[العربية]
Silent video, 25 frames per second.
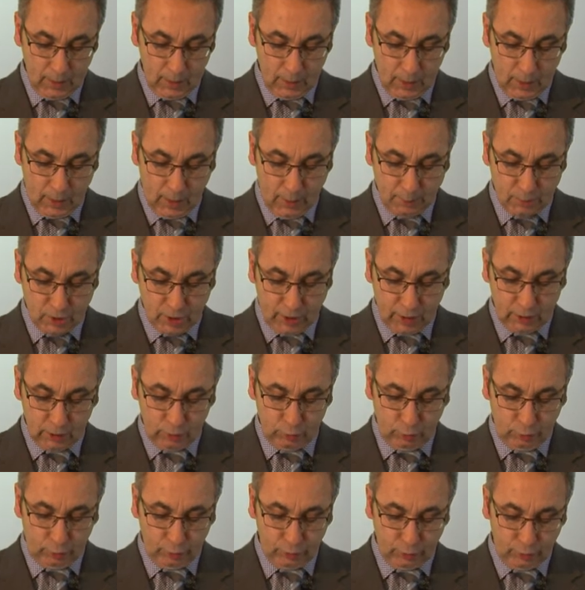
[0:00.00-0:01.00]
أم شالدو
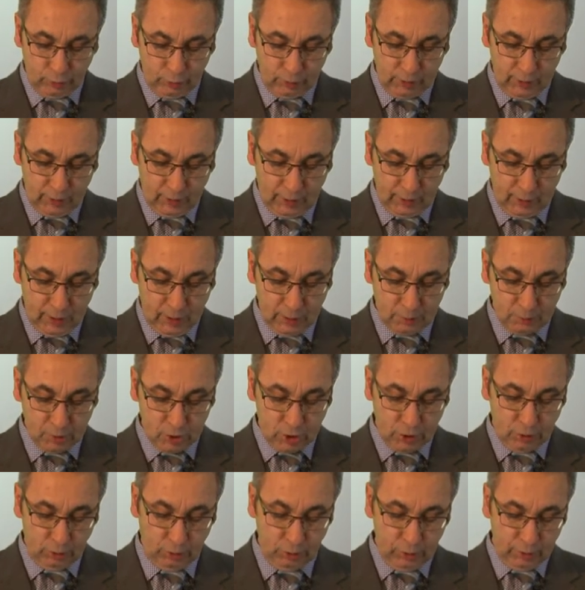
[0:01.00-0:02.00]
حضرو دحنان
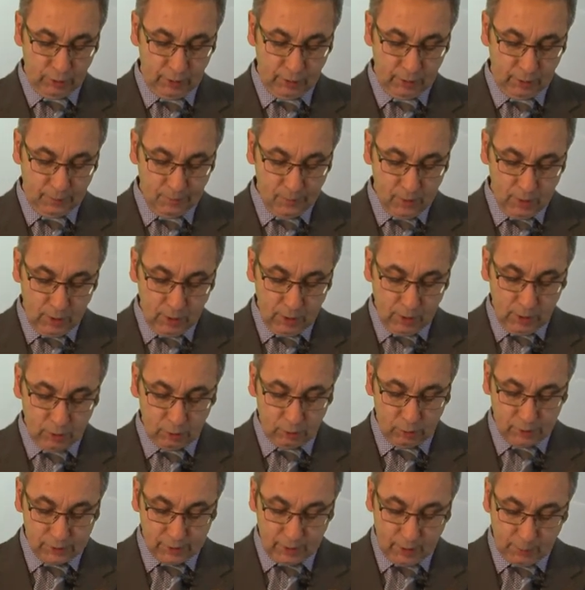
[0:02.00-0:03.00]
مشيحوي شیحۆیێ
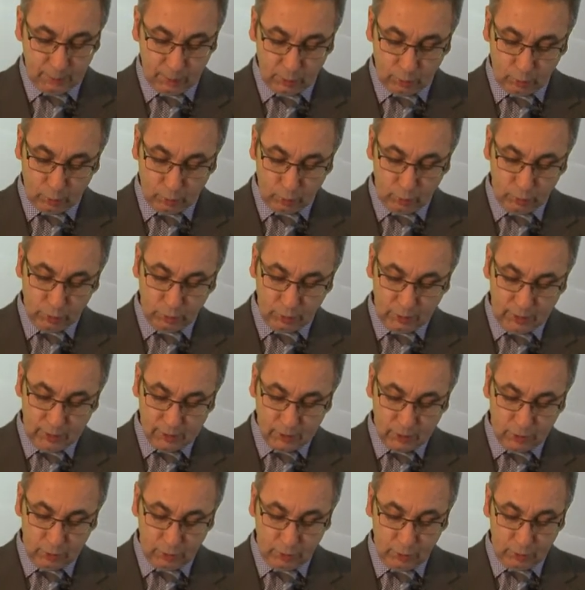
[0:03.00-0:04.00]
کۆسامی قڕۆیتۆ لە
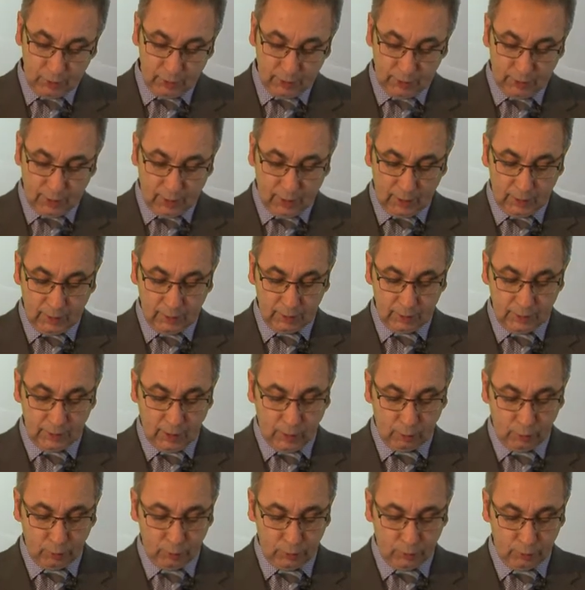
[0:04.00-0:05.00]
سریۆیت
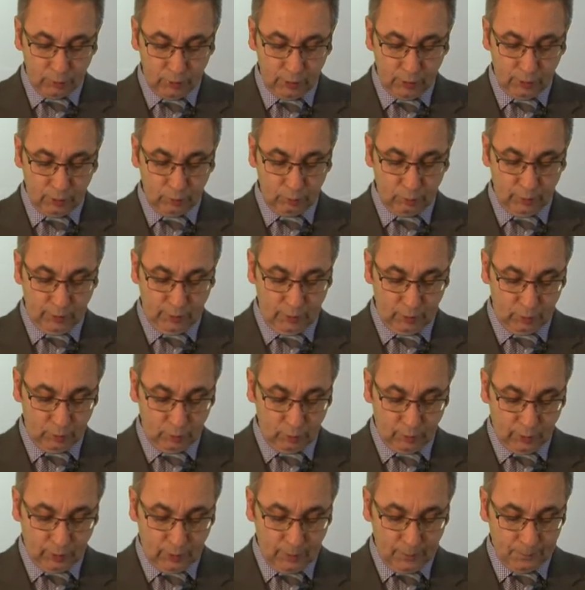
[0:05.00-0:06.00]
ئەهلنگیاوە نۆیس و
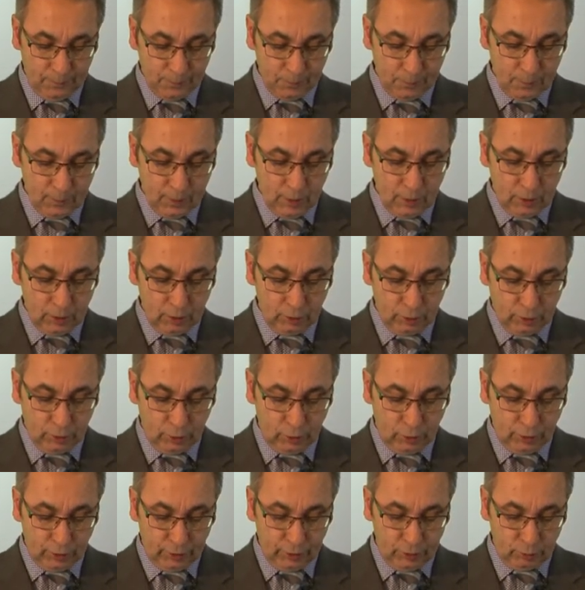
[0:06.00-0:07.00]
حێزۆرە
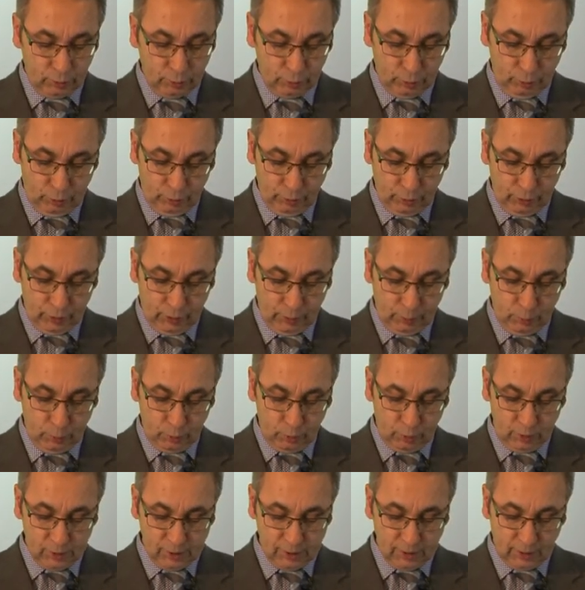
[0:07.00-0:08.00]
دۆسن و تحضری بوو
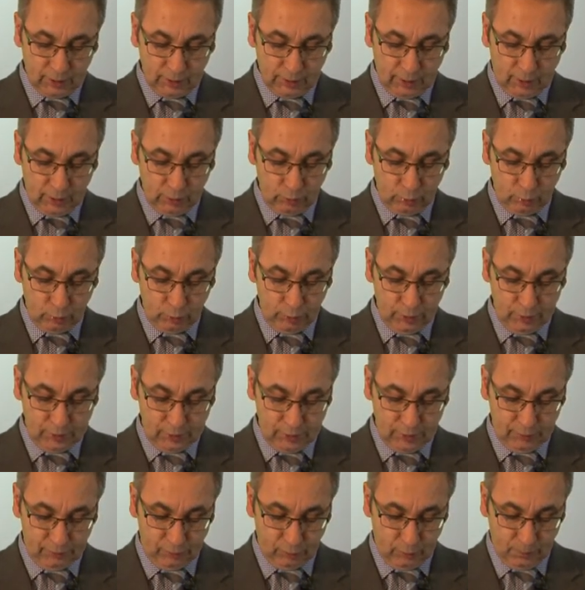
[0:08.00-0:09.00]
کۆنسرتان و ئووی
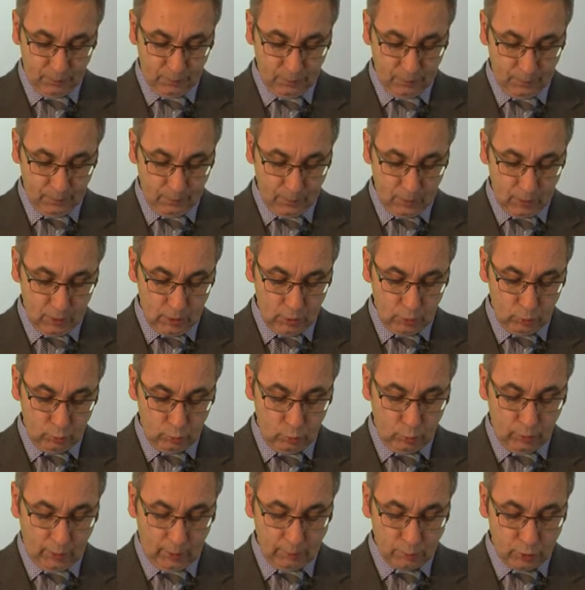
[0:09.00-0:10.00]
سیفۆ
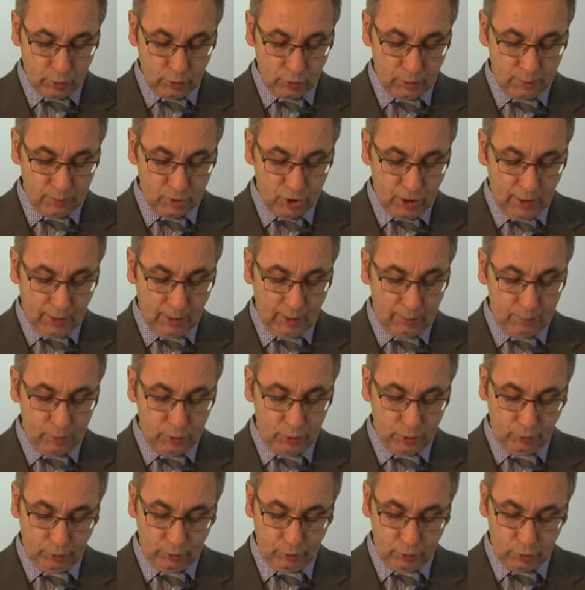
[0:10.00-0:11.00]
و ڕامشۆ گمشارە بی
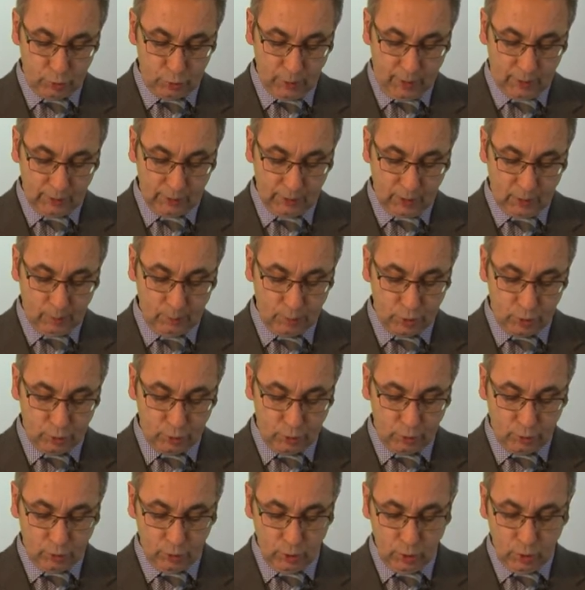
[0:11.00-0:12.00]

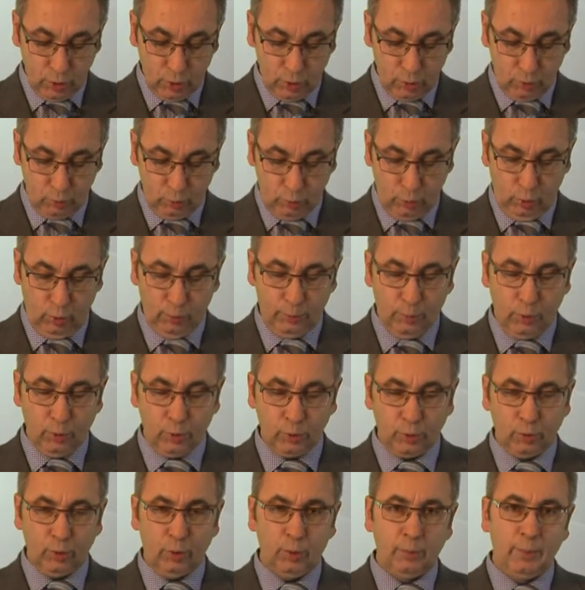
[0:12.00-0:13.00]

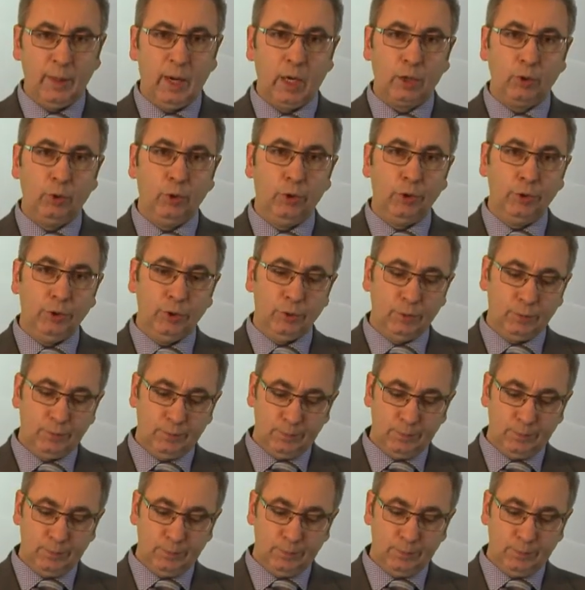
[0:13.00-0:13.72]
شەحتە